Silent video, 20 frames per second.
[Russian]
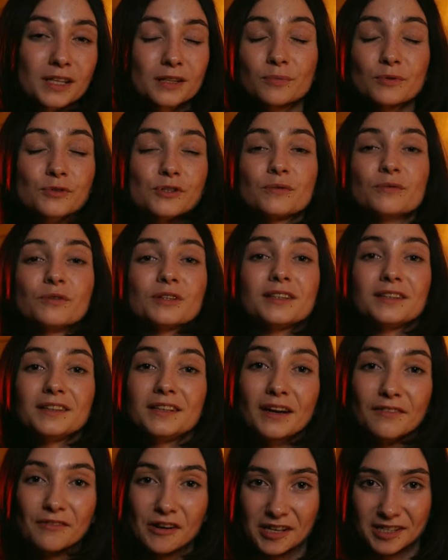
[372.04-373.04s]
это просто вот
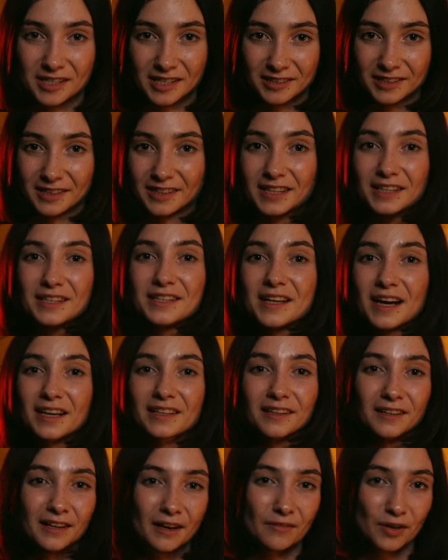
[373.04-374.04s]
для вас, это
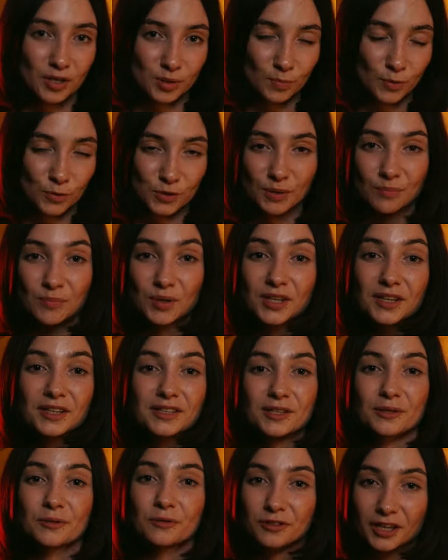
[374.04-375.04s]
идеально для вас. Просто
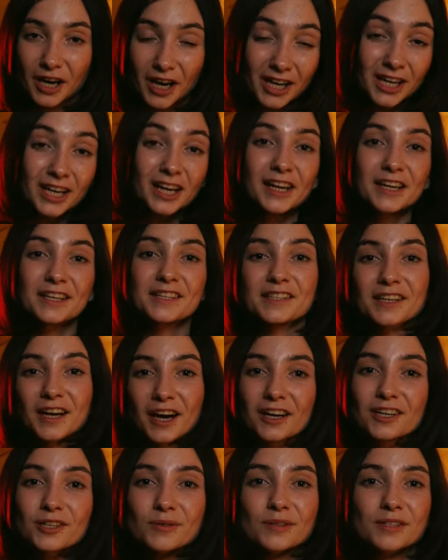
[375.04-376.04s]
бегите туда и
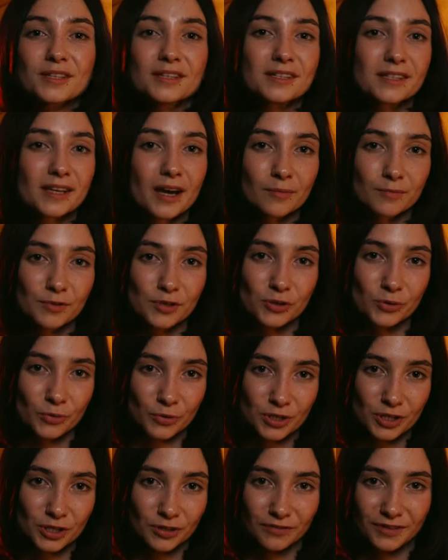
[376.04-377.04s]
скачивайте самые
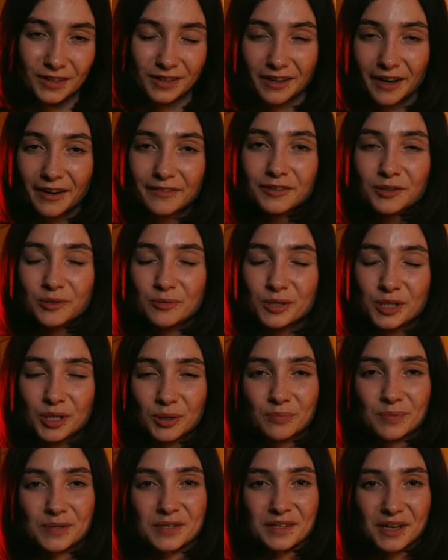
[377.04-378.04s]
сочные фотографии
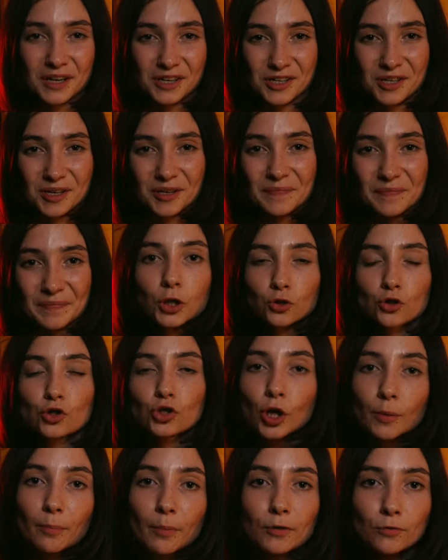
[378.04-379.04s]
русских пейзажей. Ну
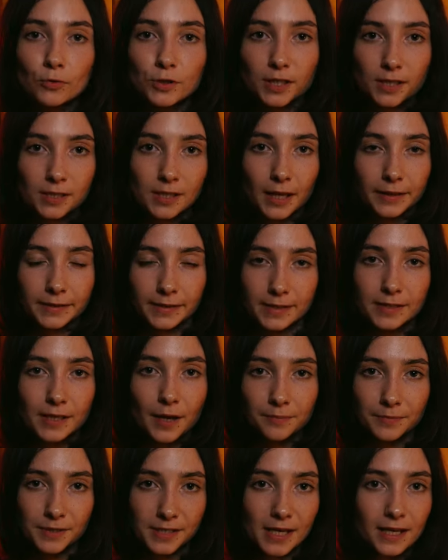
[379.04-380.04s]
что я могу сказать? На
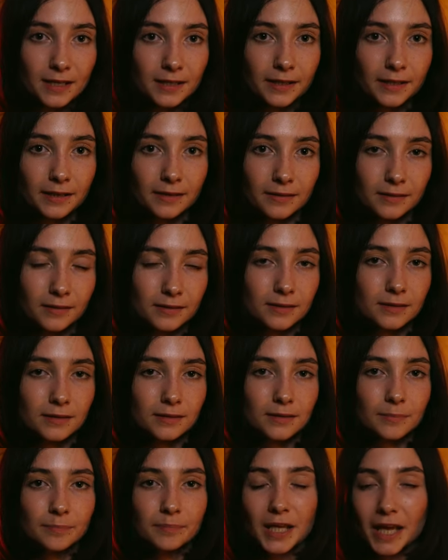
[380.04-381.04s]
самом деле
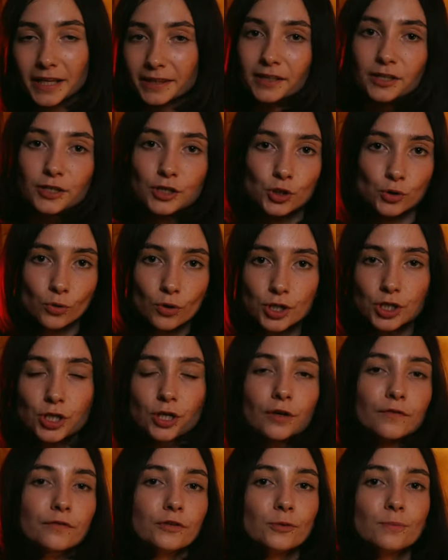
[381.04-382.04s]
э, платных
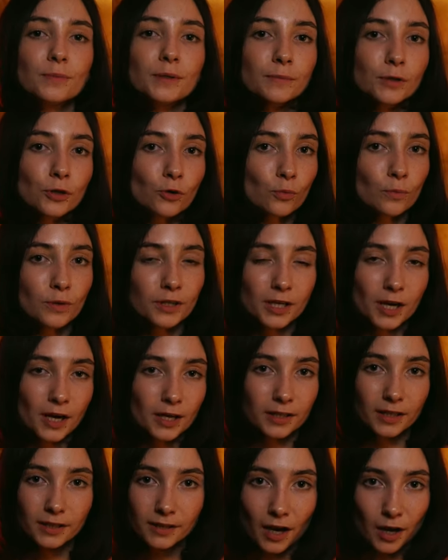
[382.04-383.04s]
источников любимых у меня
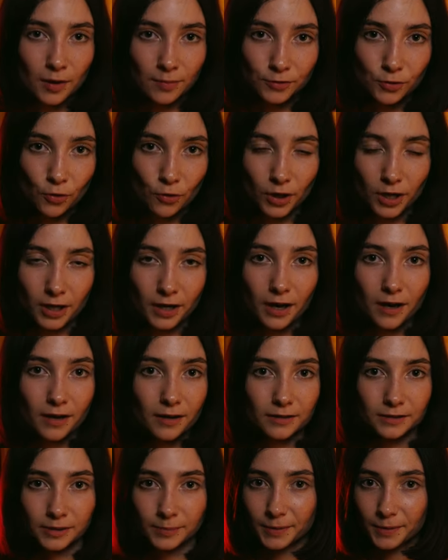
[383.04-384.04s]
не так много,
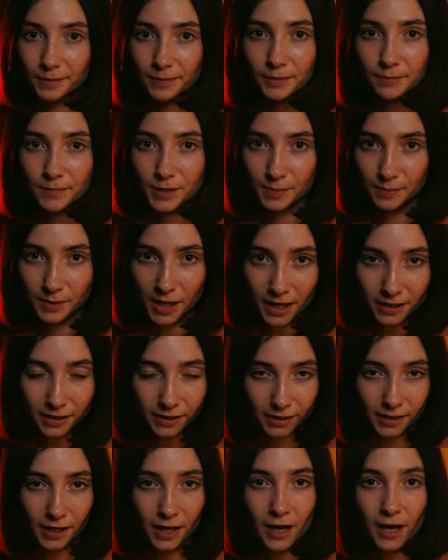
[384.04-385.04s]
как, например,
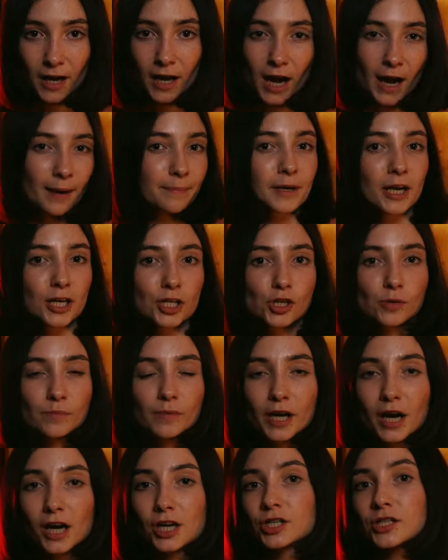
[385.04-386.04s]
бесплатных. Опять же,
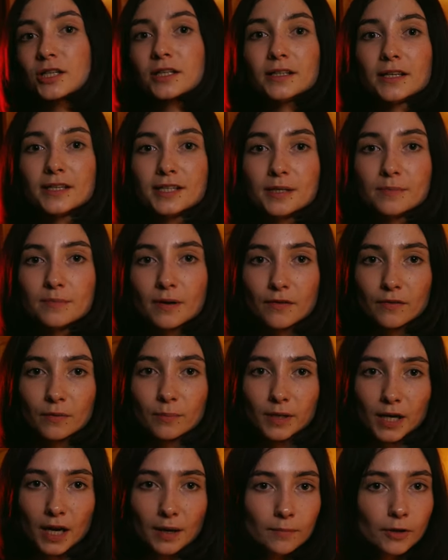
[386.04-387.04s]
мы каждый для себя
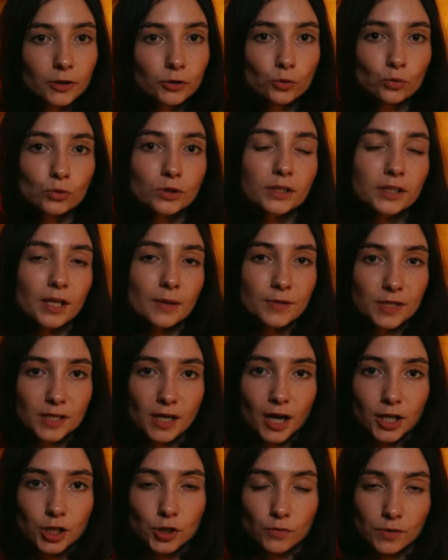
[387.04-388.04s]
выбираем, откуда нам
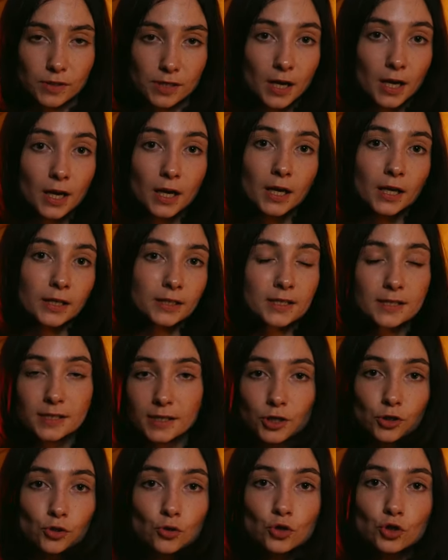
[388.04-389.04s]
скачивать. Не
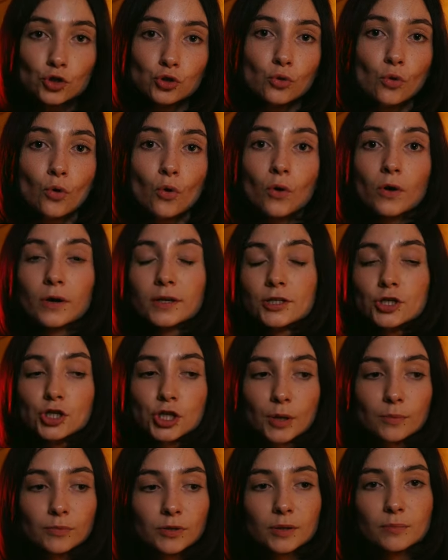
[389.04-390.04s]
скажу, что
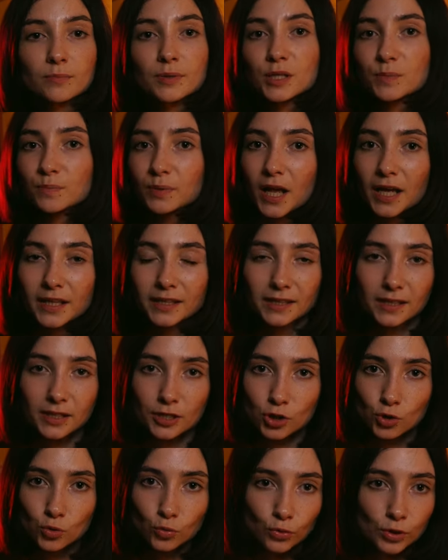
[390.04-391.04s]
чем-то бесплатные
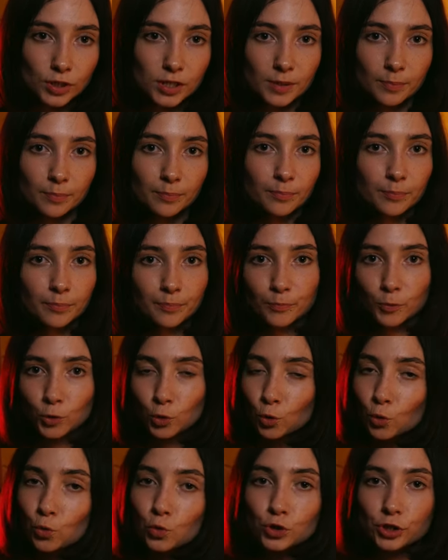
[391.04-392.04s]
ресурсы
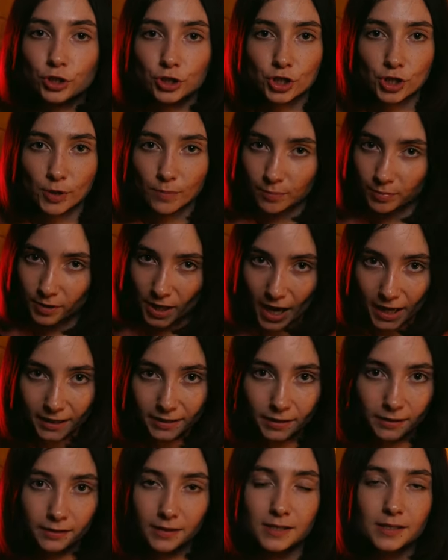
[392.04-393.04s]
хуже, чем
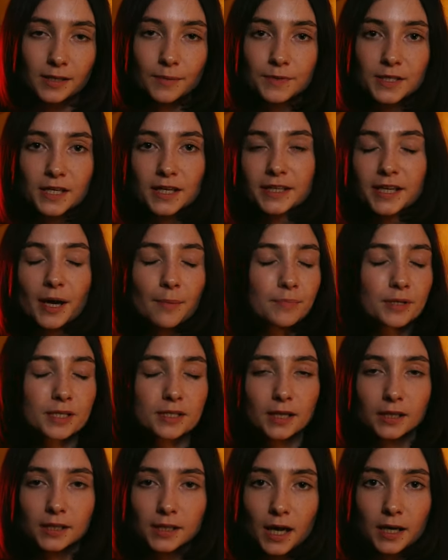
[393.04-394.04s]
платный. На самом деле я
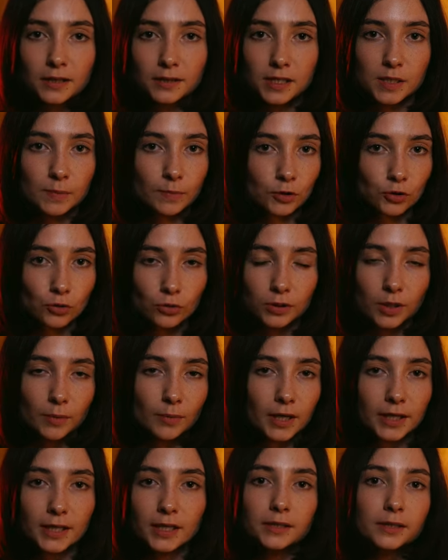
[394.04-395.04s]
постоянно смотрю там
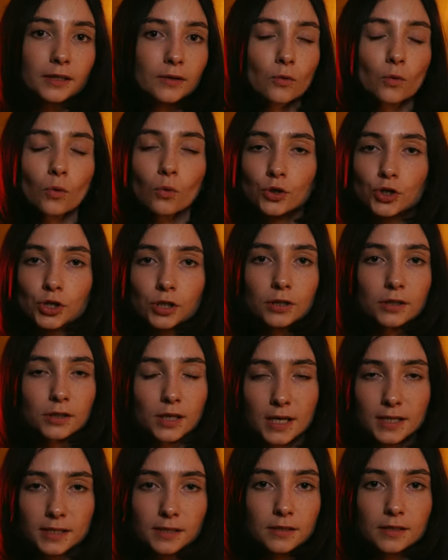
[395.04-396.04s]
какие-то очень
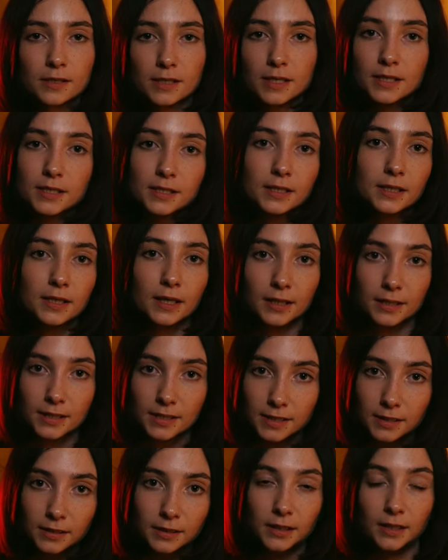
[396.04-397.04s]
классные, интересные
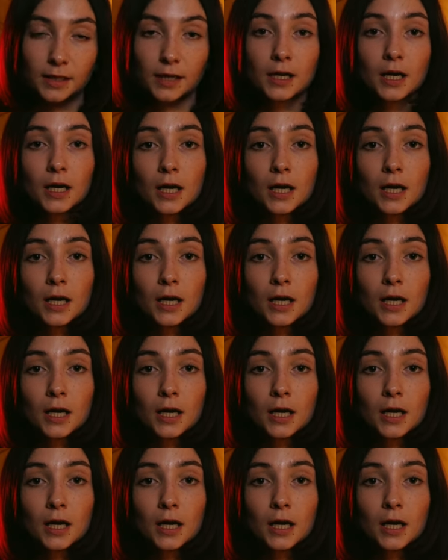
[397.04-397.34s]
картинки,